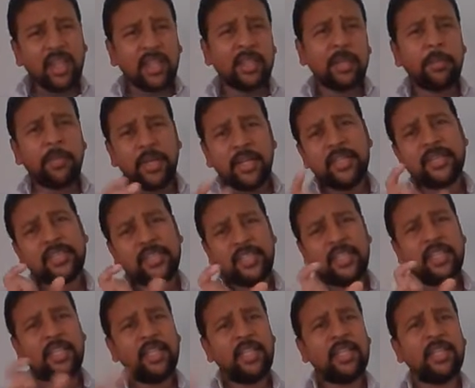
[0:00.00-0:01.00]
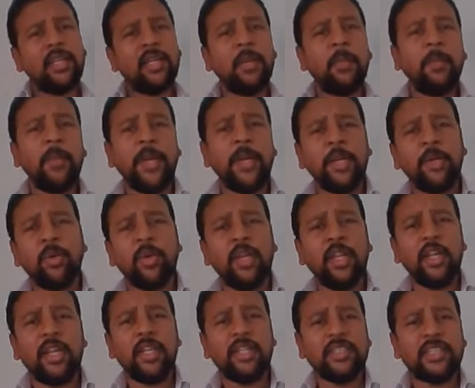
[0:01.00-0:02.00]
இந்த பிடிசி அந்த பே டு
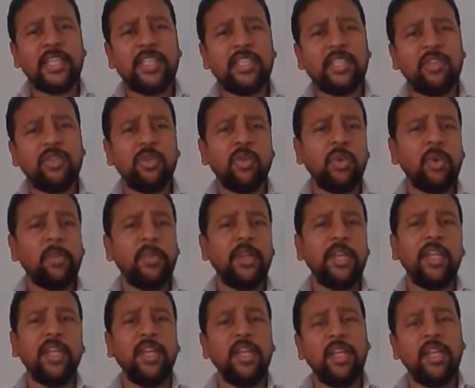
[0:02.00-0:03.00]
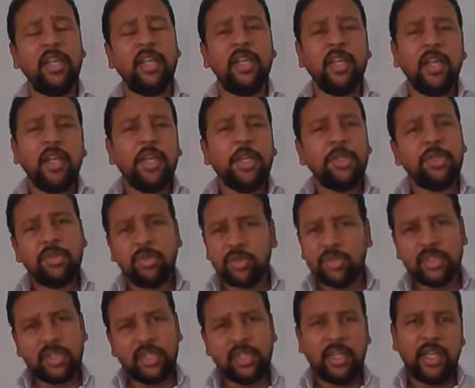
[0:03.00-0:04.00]
கிளிக் சைட்ஸ்ல வந்து ஒரு பெரிய
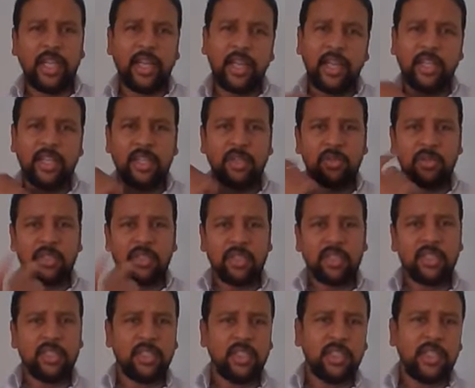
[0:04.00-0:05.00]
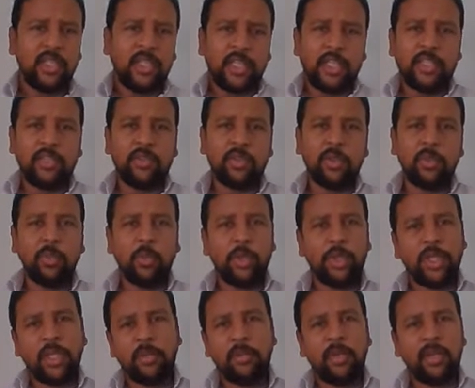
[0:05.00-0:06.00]
இஷ்யூஸ் இருக்கு நிறைய இடத்துல வந்து இது வந்து
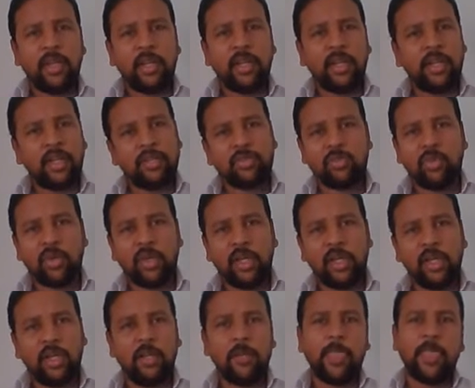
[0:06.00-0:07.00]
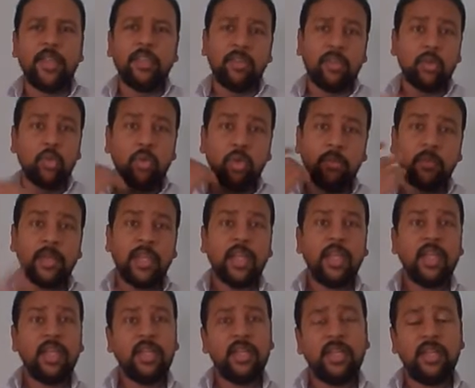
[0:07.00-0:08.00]
பொய் அப்படின்லாம் நிறைய சொல்றாங்க இது வந்து
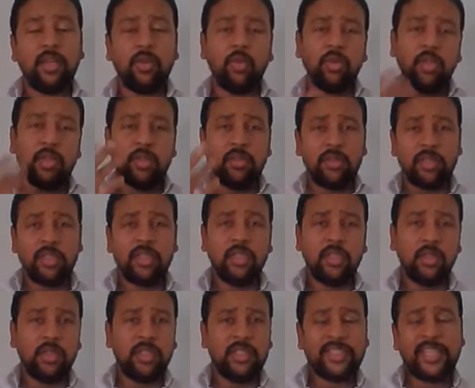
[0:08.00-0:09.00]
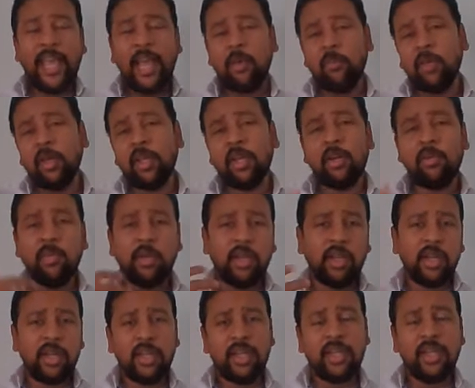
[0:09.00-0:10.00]
உண்மையா இருக்கும் இது வந்து ஸ்கேமா இருக்குமா
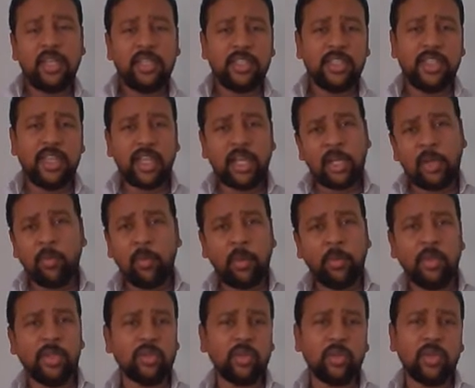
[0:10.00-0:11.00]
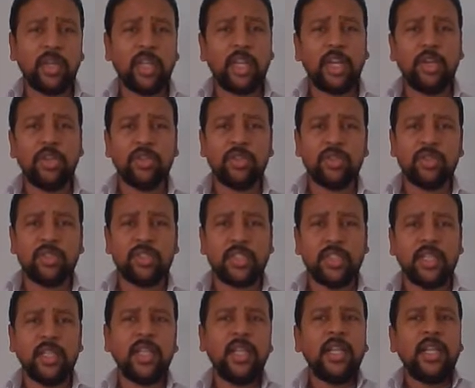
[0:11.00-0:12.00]
லெஜிட்டா இருக்குமா அப்படின்னு சொல்லிட்டு நிறைய இஷ்யூஸ்
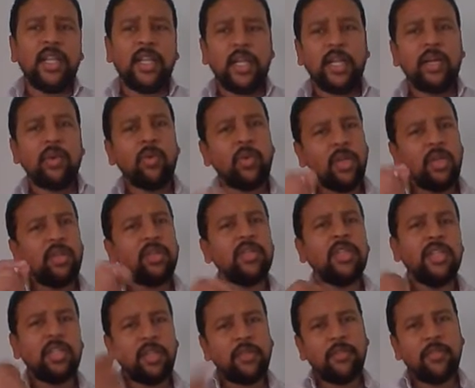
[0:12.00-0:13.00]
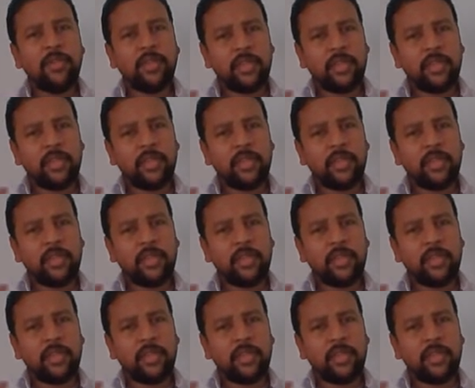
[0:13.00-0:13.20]
இருக்கு உங்களுக்கு வந்து இந்த